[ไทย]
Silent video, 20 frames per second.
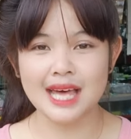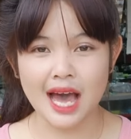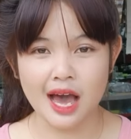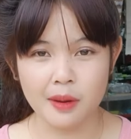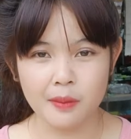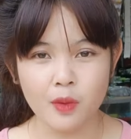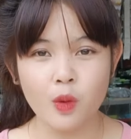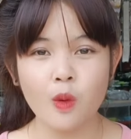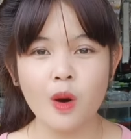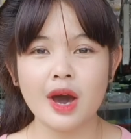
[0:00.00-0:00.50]

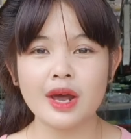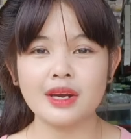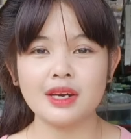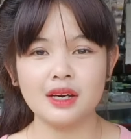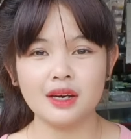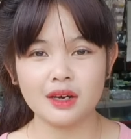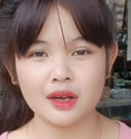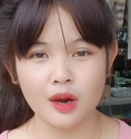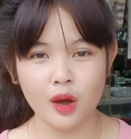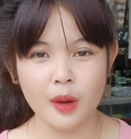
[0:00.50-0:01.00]
3ขวด
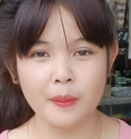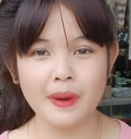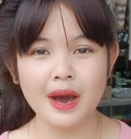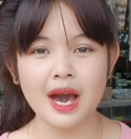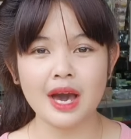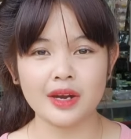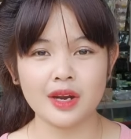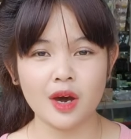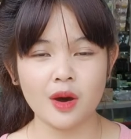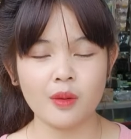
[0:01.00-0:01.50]
100
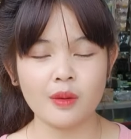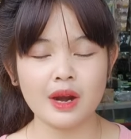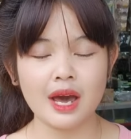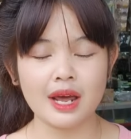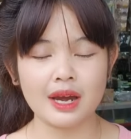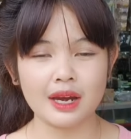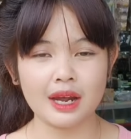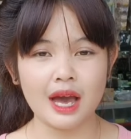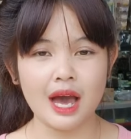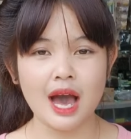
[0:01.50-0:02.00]
บาทเท่า
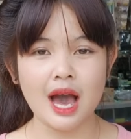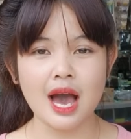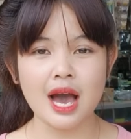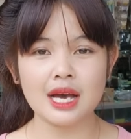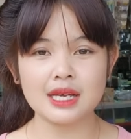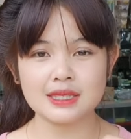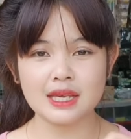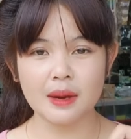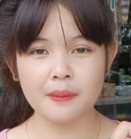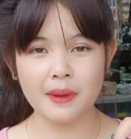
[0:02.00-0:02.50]
นั้นค่ะ
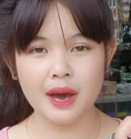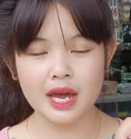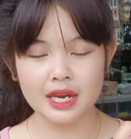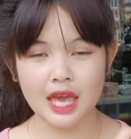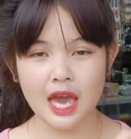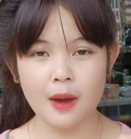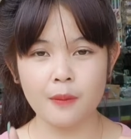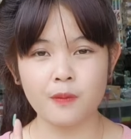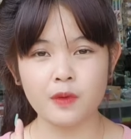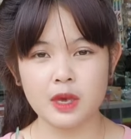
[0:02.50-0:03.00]
สามารถ
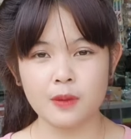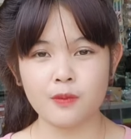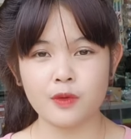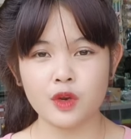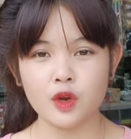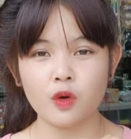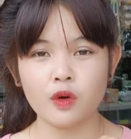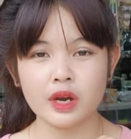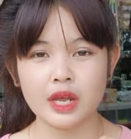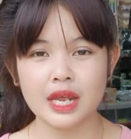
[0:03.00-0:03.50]
แคปคลิป
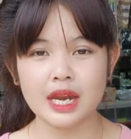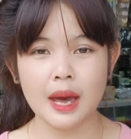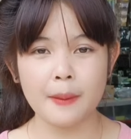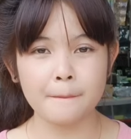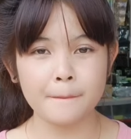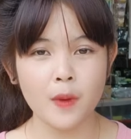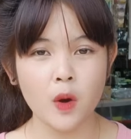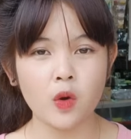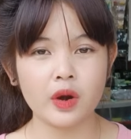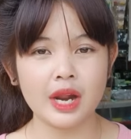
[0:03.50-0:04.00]
วิดีโอนี้
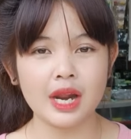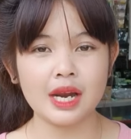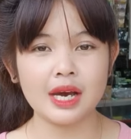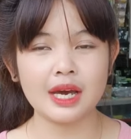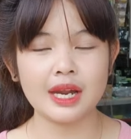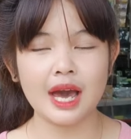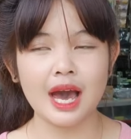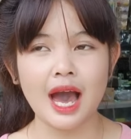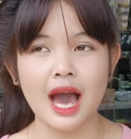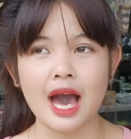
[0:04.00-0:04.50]
รับโปรได้
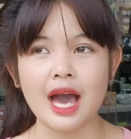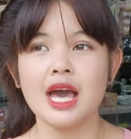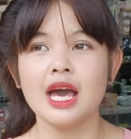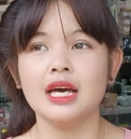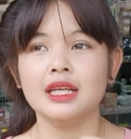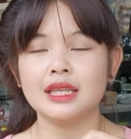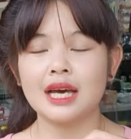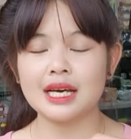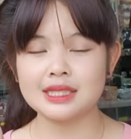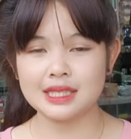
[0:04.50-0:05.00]
เลยนะคะ
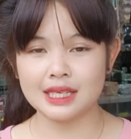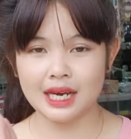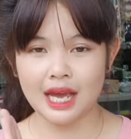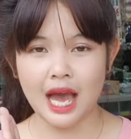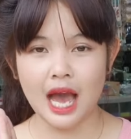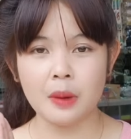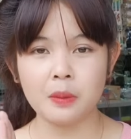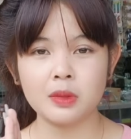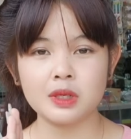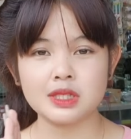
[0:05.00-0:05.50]
ถ้าสิน
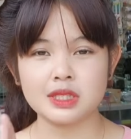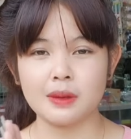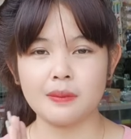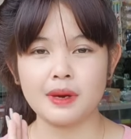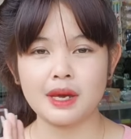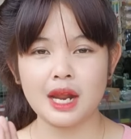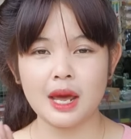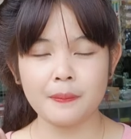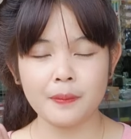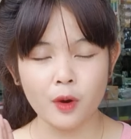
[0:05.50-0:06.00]
ค้าหมดจะ
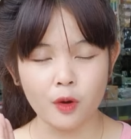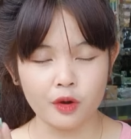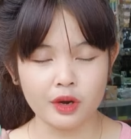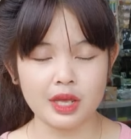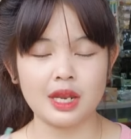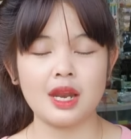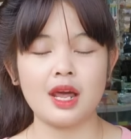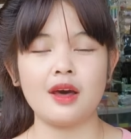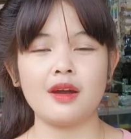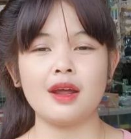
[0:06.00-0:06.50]
ไม่ได้โปร
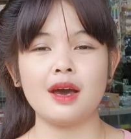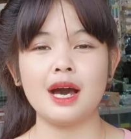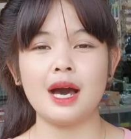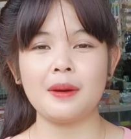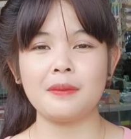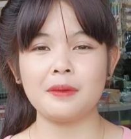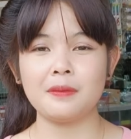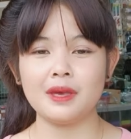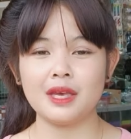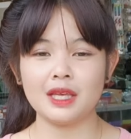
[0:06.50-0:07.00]
นี้แล้วนะ
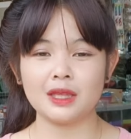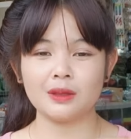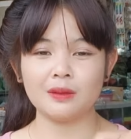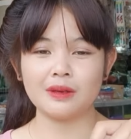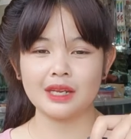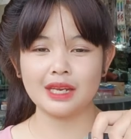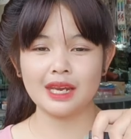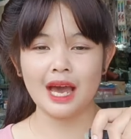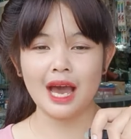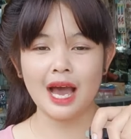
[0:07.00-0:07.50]
คะพี่พี่ตั
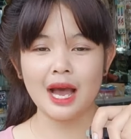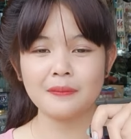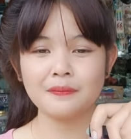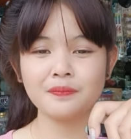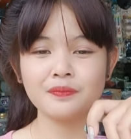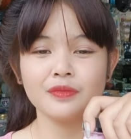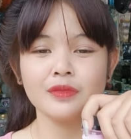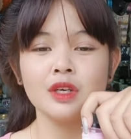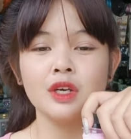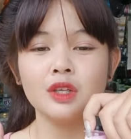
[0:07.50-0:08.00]
วนี้นะ
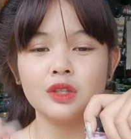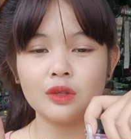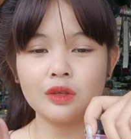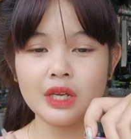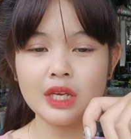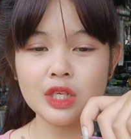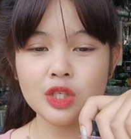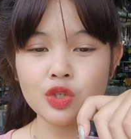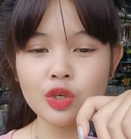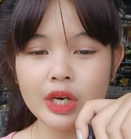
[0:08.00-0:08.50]
ตั
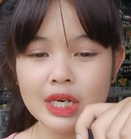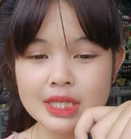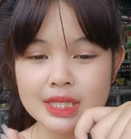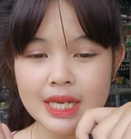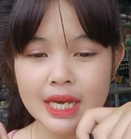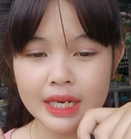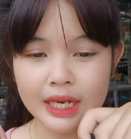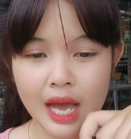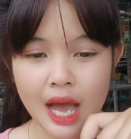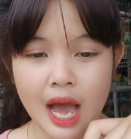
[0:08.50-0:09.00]
วนี้ช่วยข
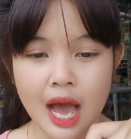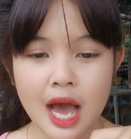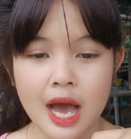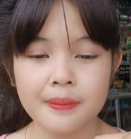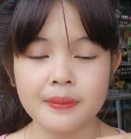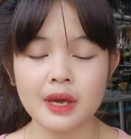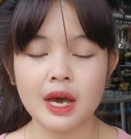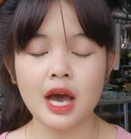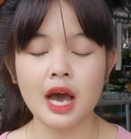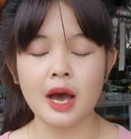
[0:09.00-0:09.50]
จัดครา
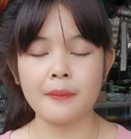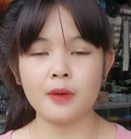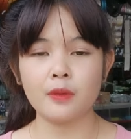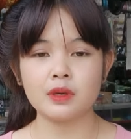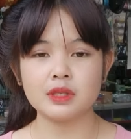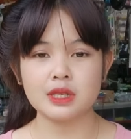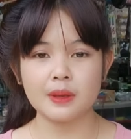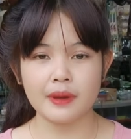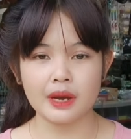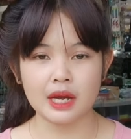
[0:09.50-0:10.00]
บนะคะ ไม่
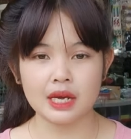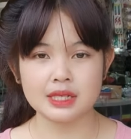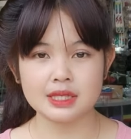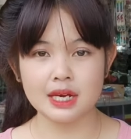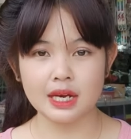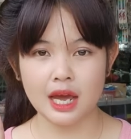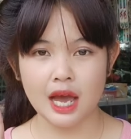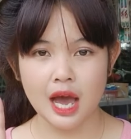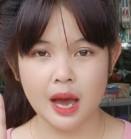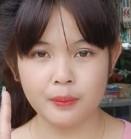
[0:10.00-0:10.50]
ว่าจะเป็นข
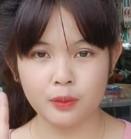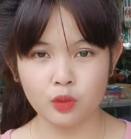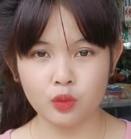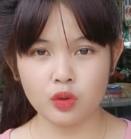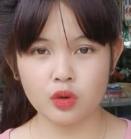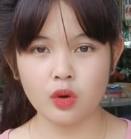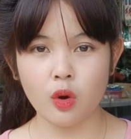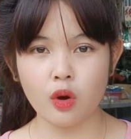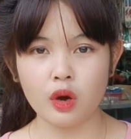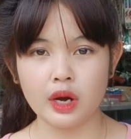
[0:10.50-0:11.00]
จัดคราบ
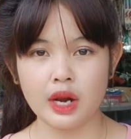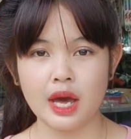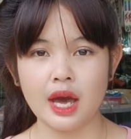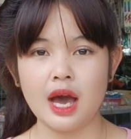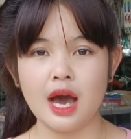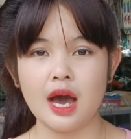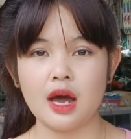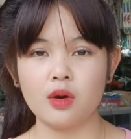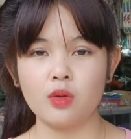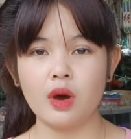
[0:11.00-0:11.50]
มูลนก
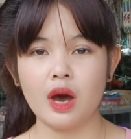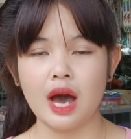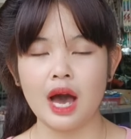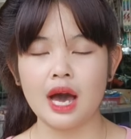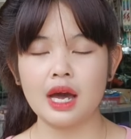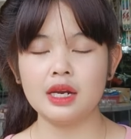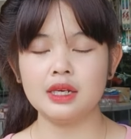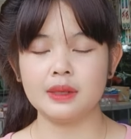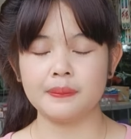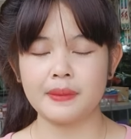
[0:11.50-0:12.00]
นะคะ ลูก
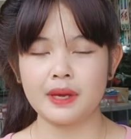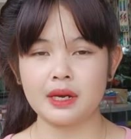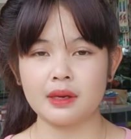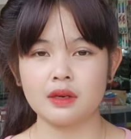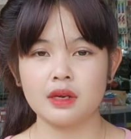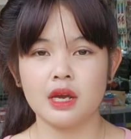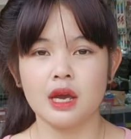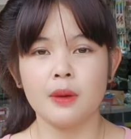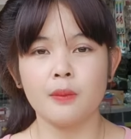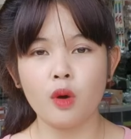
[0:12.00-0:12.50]
ค้าหรือเป็น
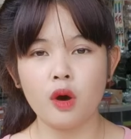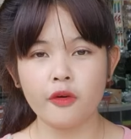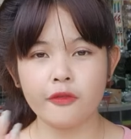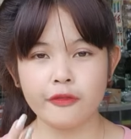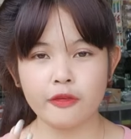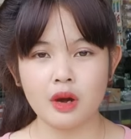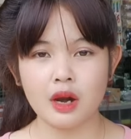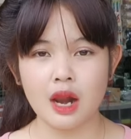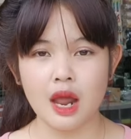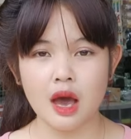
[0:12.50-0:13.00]
พวก
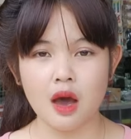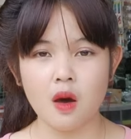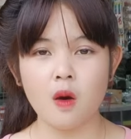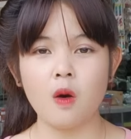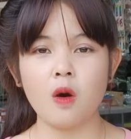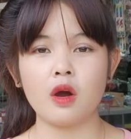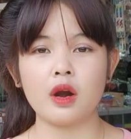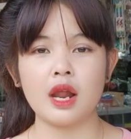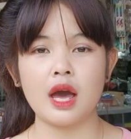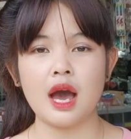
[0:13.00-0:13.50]
ฝุ่นละอ
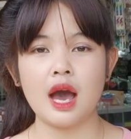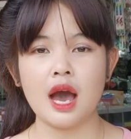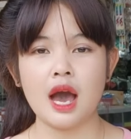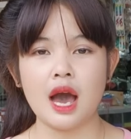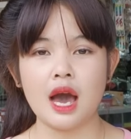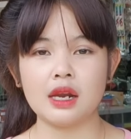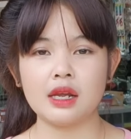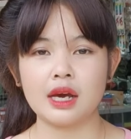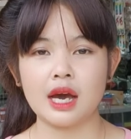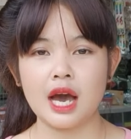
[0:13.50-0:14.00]
องนะ
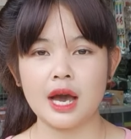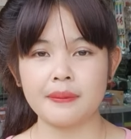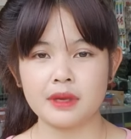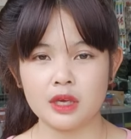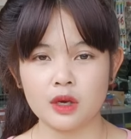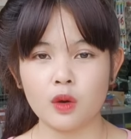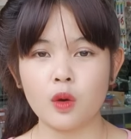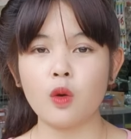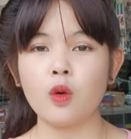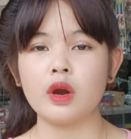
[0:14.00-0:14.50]
คะ หรือคราบ
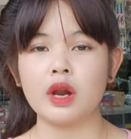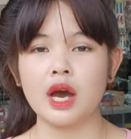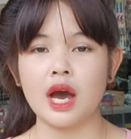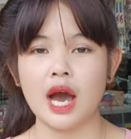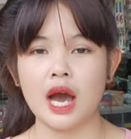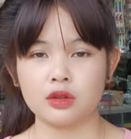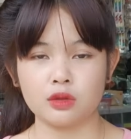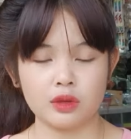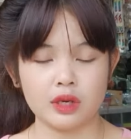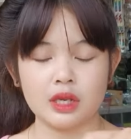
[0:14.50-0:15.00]
ขี้โคลนะ
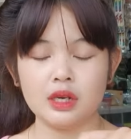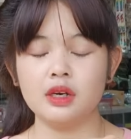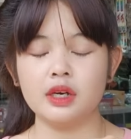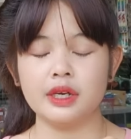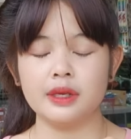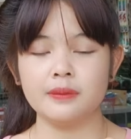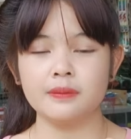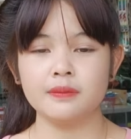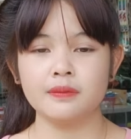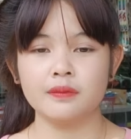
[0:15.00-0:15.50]
คะตัวนี้เล
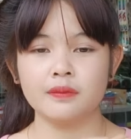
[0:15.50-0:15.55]
ย